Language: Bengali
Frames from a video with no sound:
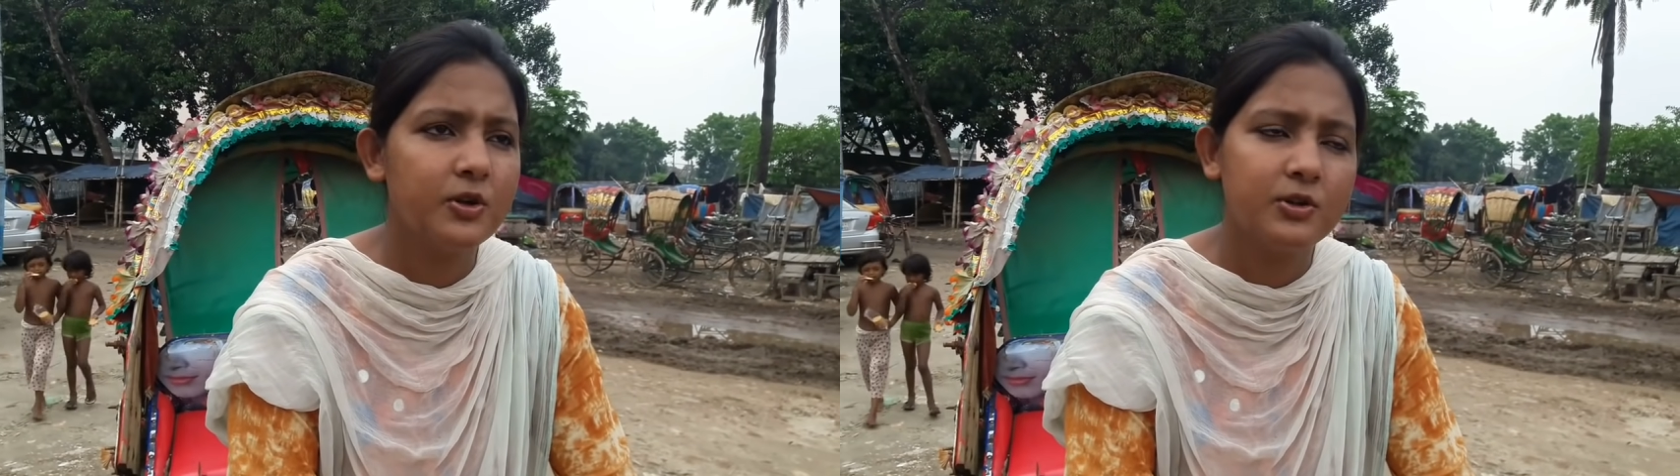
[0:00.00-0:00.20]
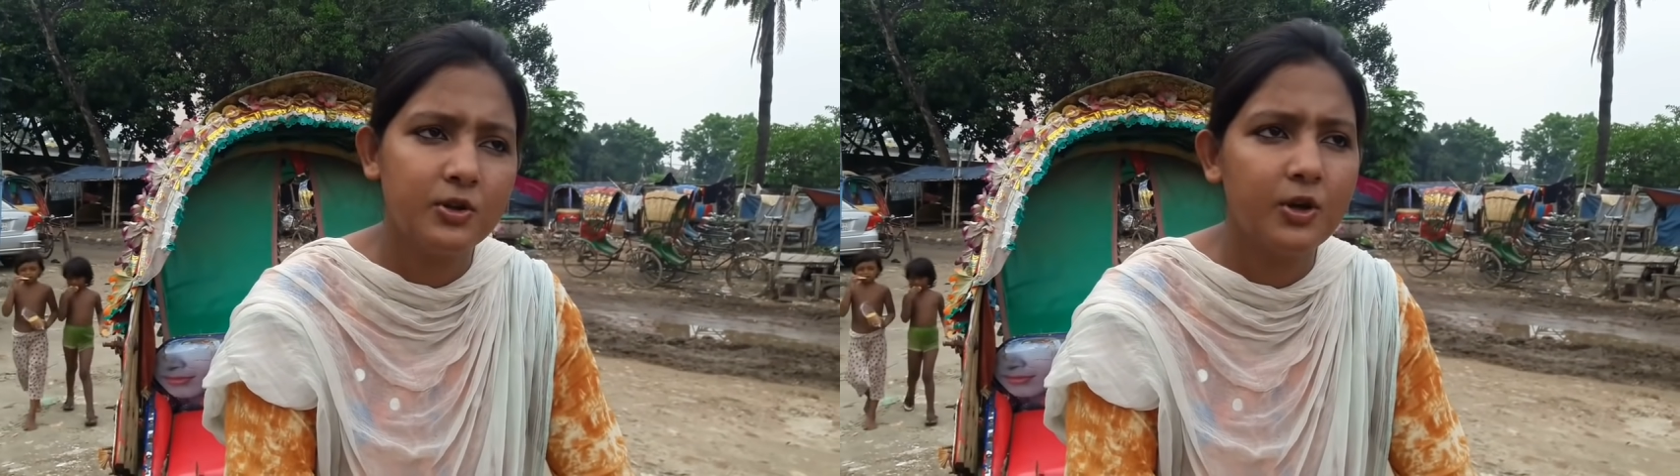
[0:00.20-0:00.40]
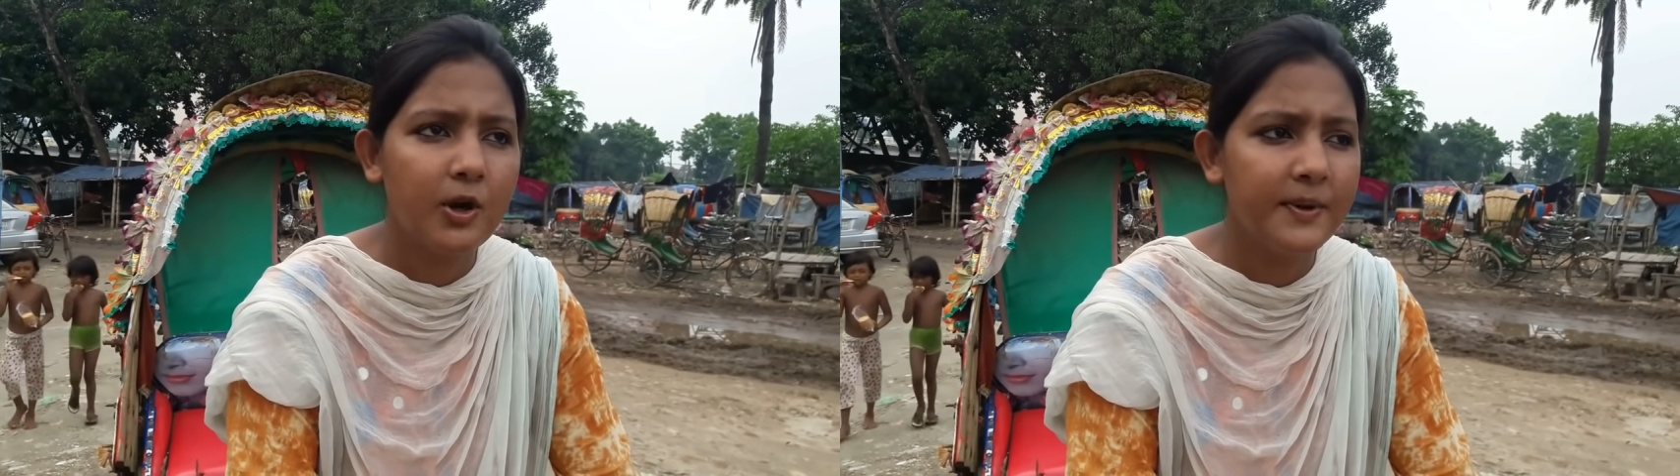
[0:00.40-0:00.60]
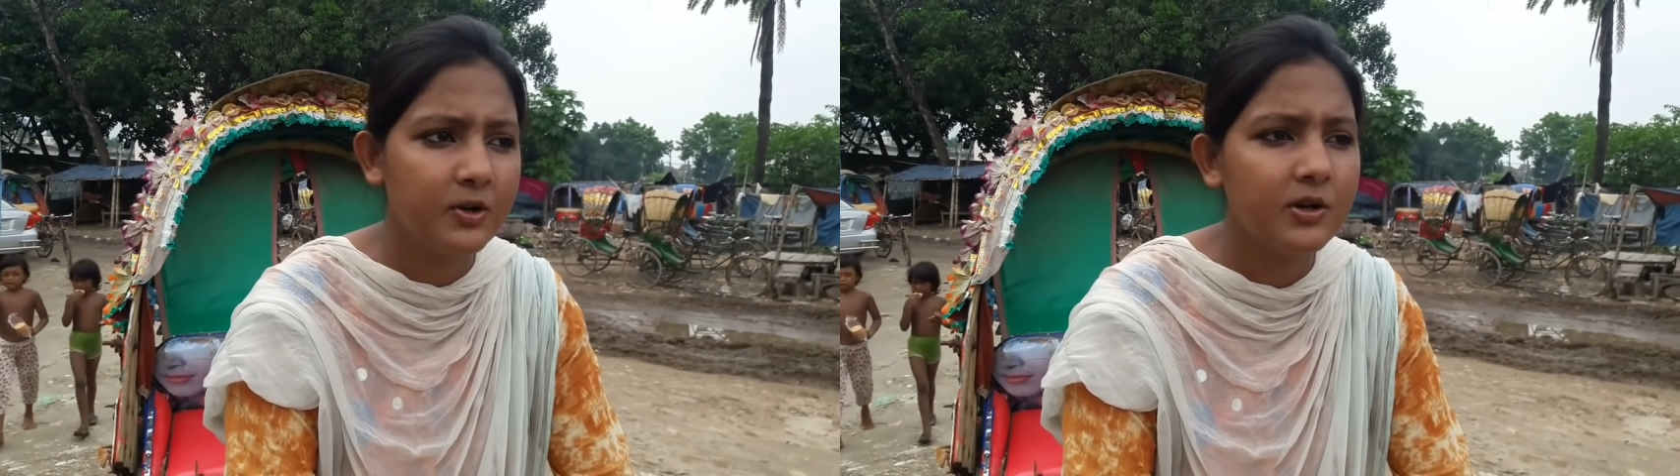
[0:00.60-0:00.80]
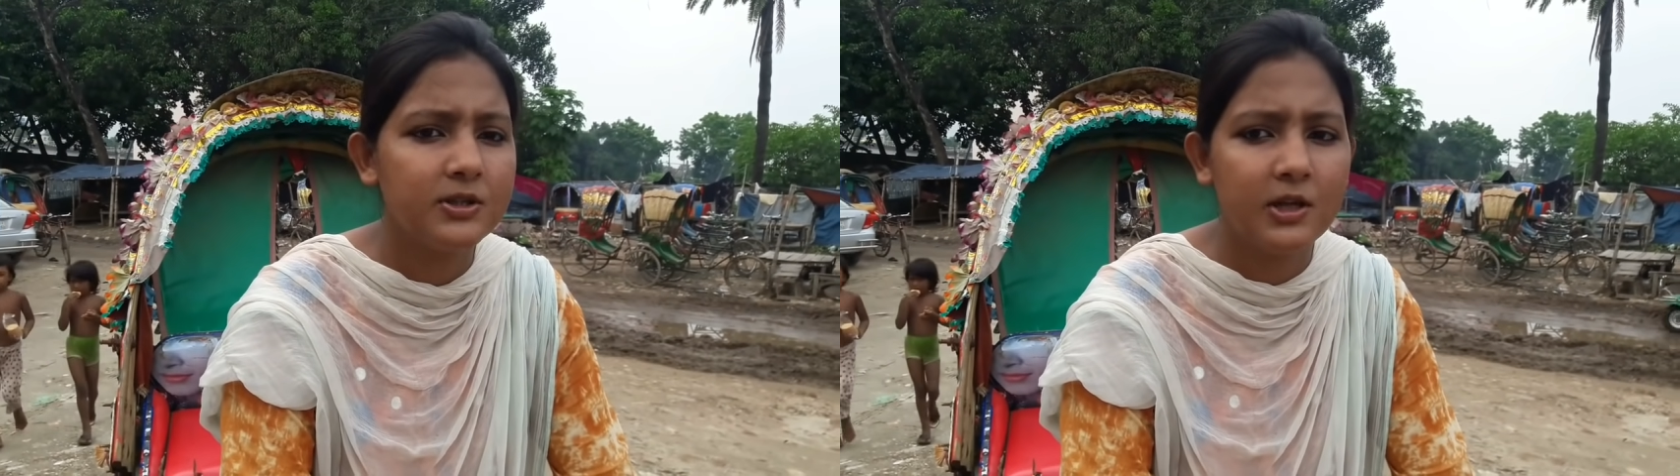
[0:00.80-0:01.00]
কত
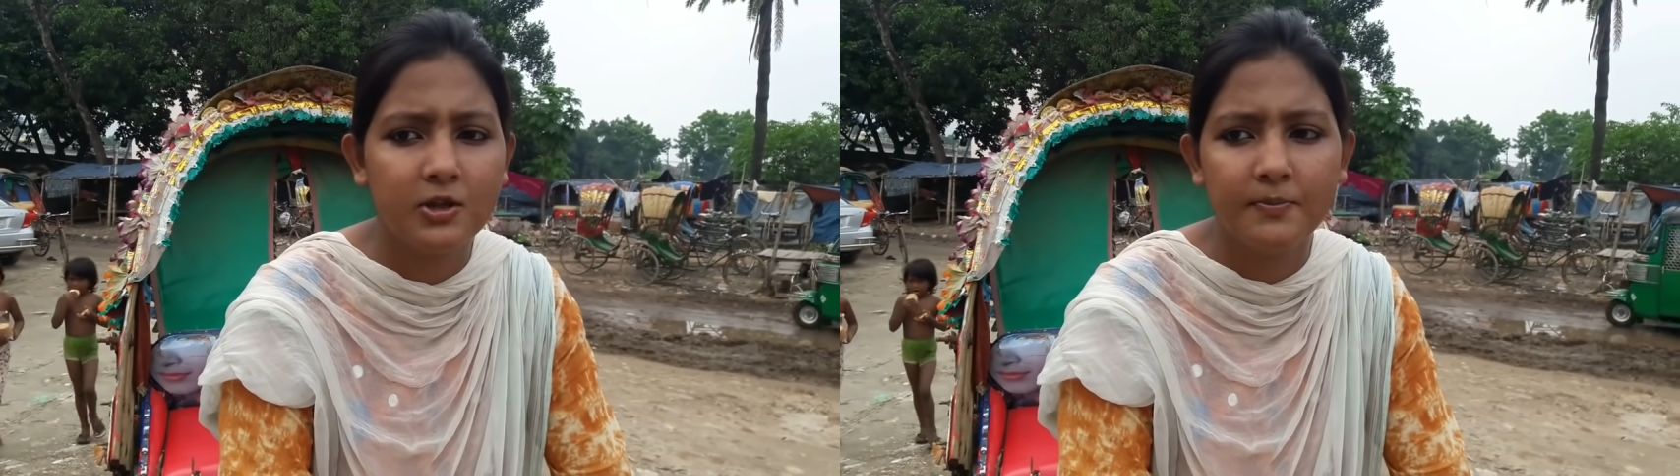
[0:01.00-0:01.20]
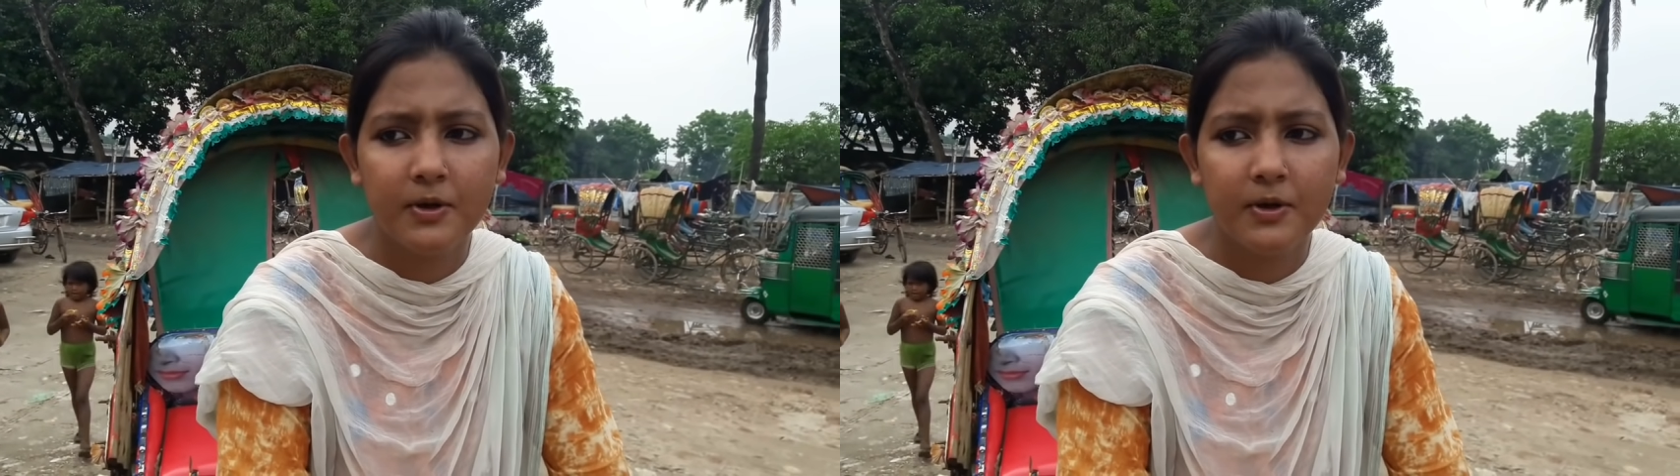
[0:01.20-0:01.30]
রকমের কথাই তো